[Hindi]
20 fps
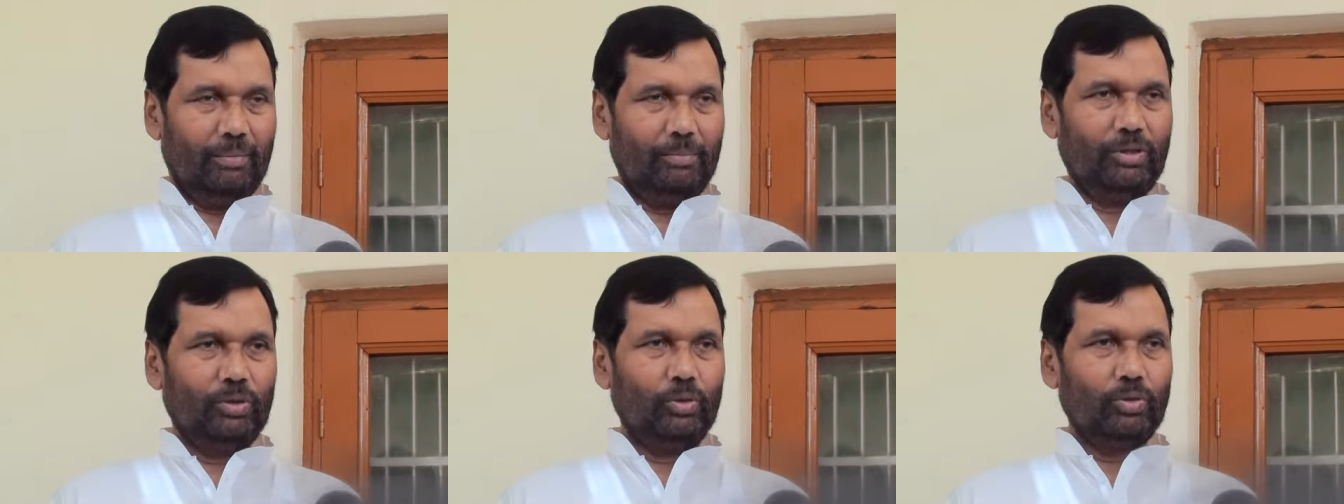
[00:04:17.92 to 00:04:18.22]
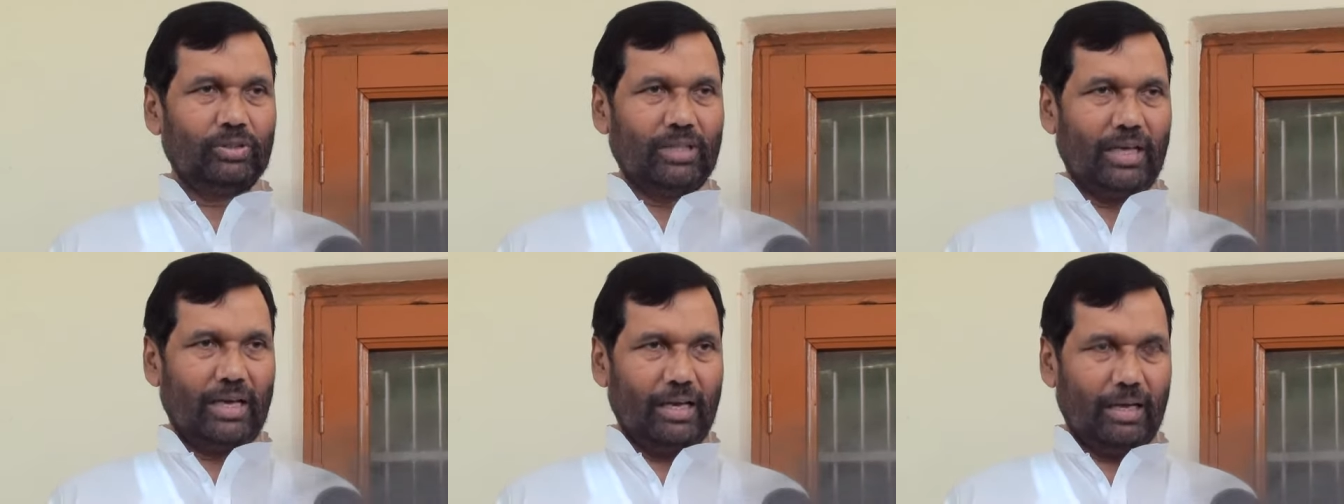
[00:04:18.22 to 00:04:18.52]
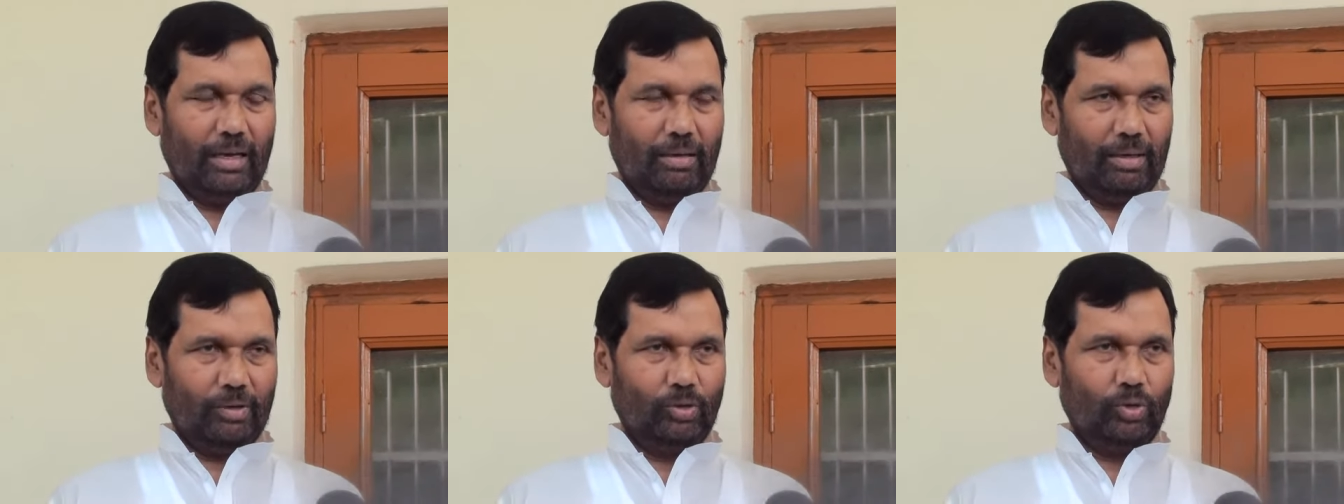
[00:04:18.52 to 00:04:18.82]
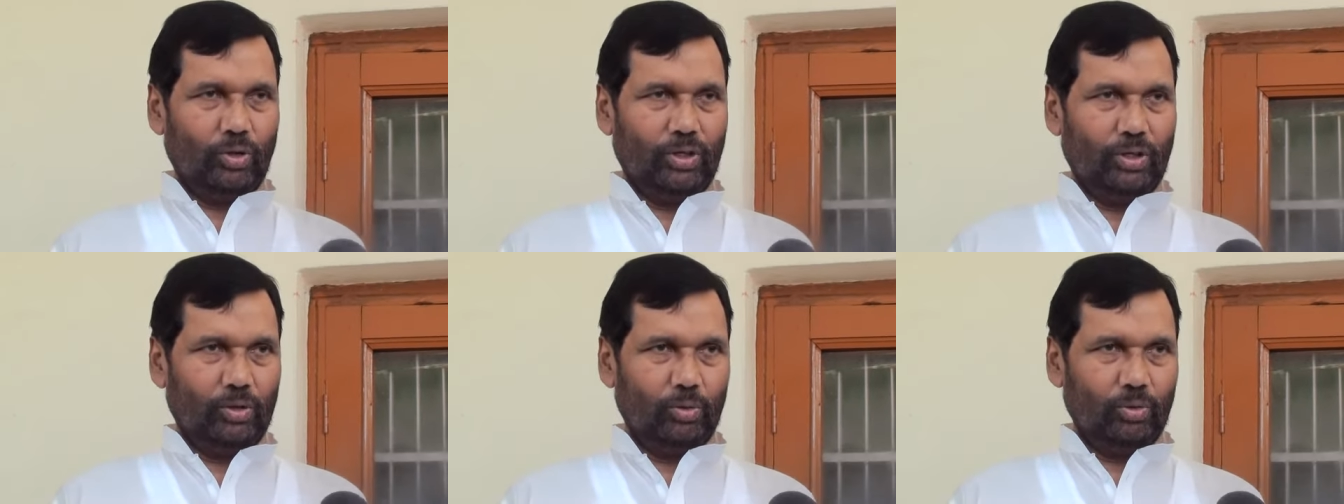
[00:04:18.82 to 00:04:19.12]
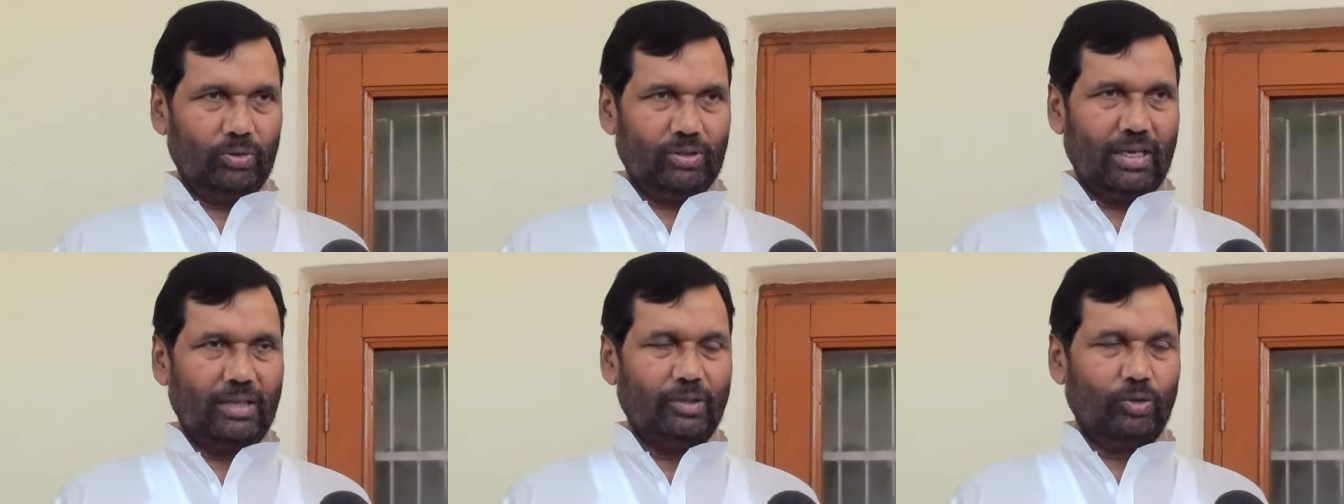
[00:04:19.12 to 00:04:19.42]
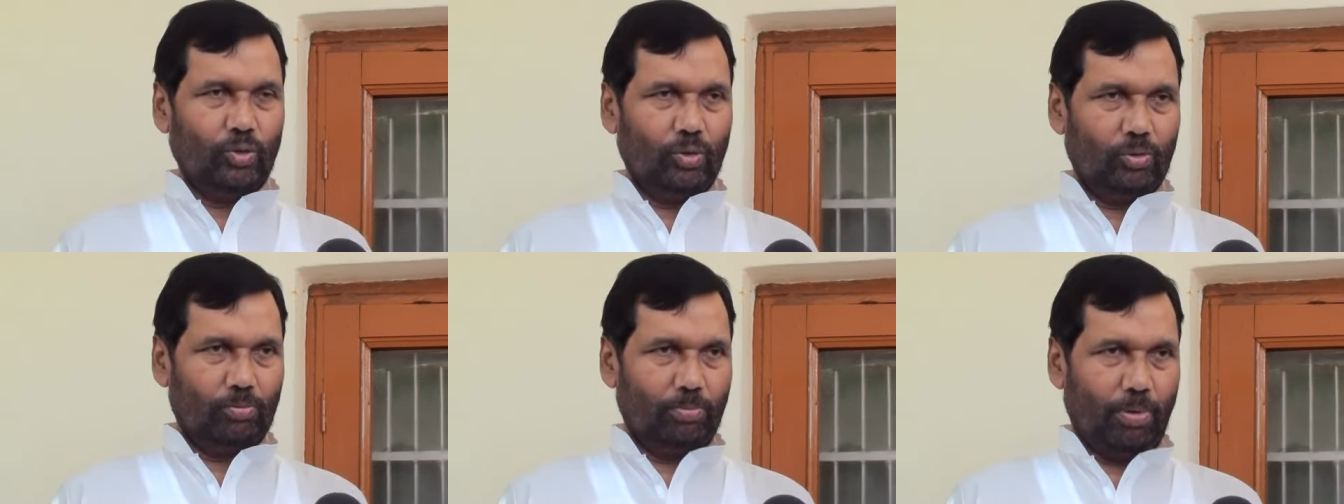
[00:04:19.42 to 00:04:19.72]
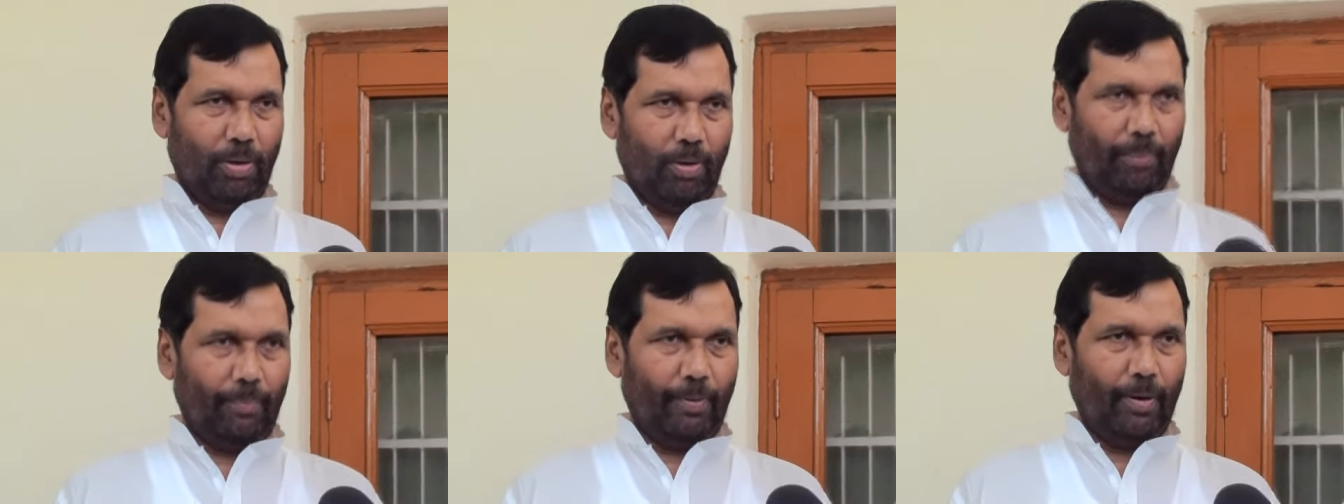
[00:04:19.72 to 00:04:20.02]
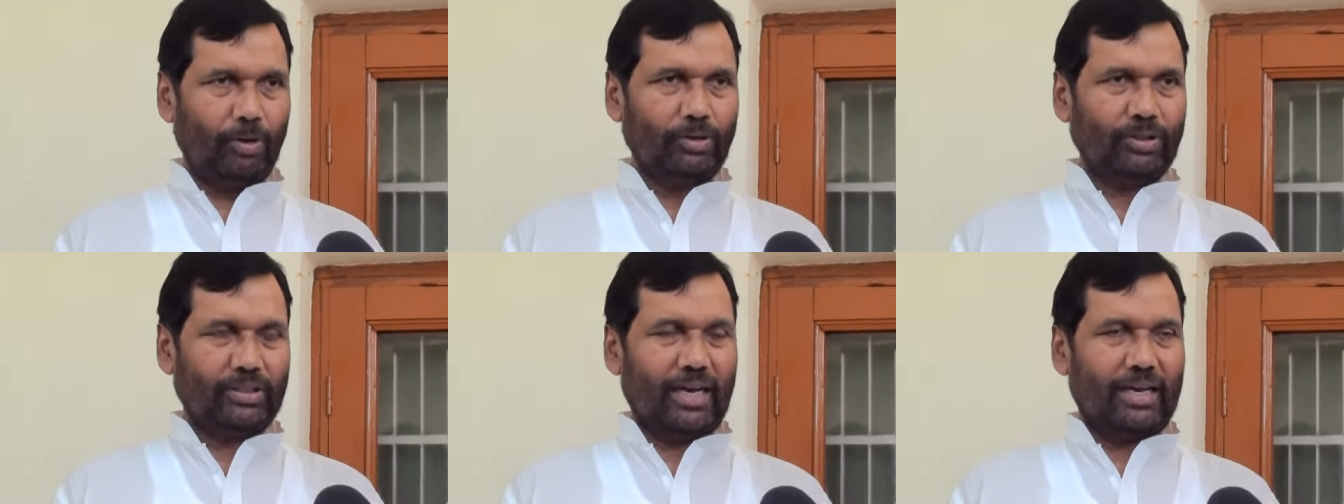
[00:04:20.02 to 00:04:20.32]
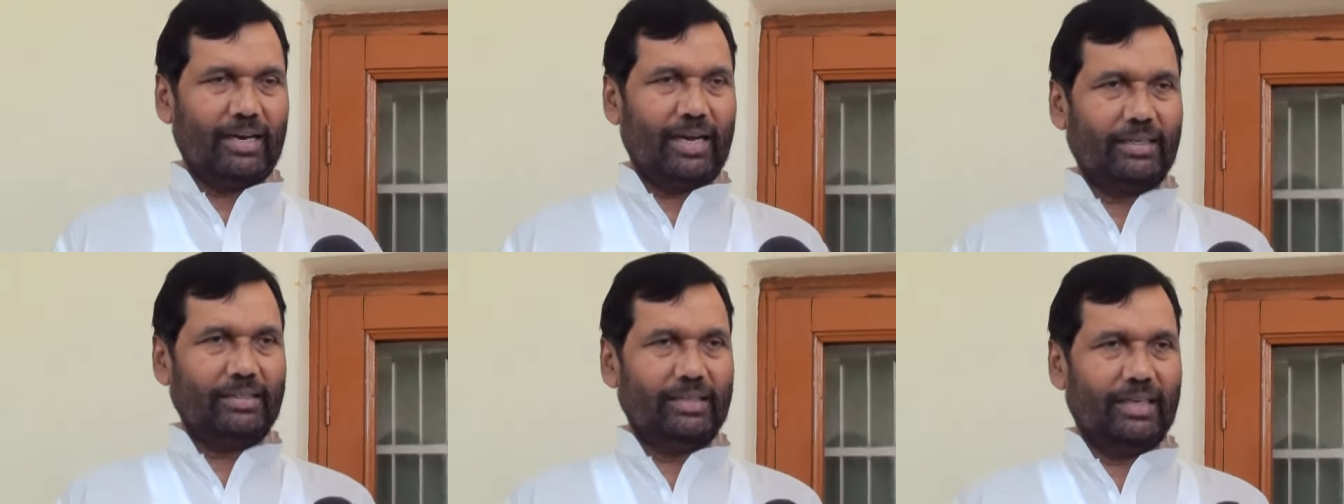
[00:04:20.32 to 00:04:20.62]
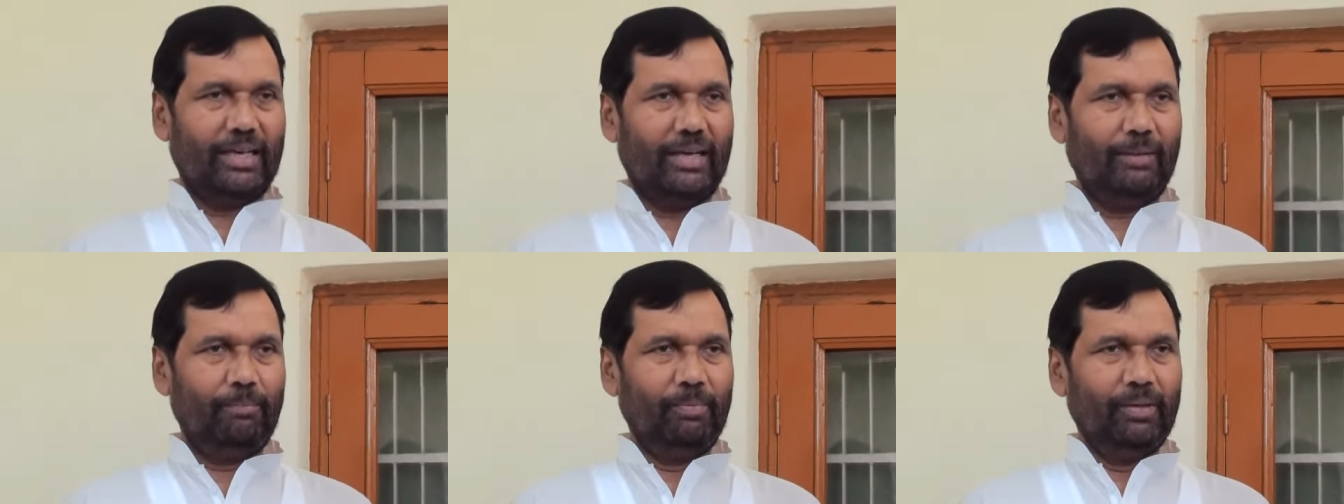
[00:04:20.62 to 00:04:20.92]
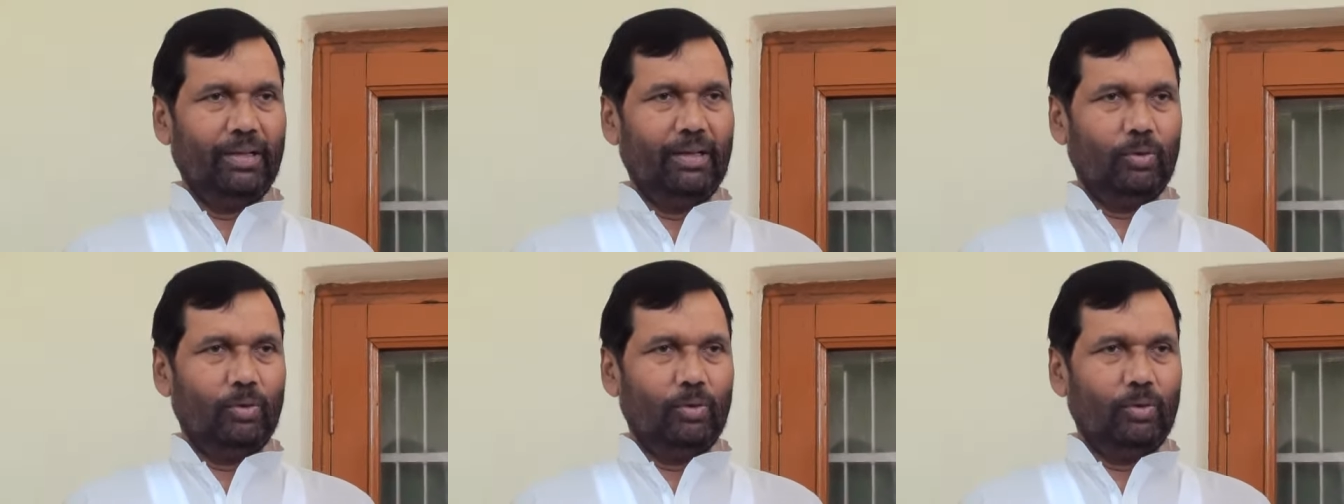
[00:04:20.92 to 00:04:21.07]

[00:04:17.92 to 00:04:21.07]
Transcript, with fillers: हम हिंदुस्तान हाँ जो हिंदुस्तान जो फौज का राज है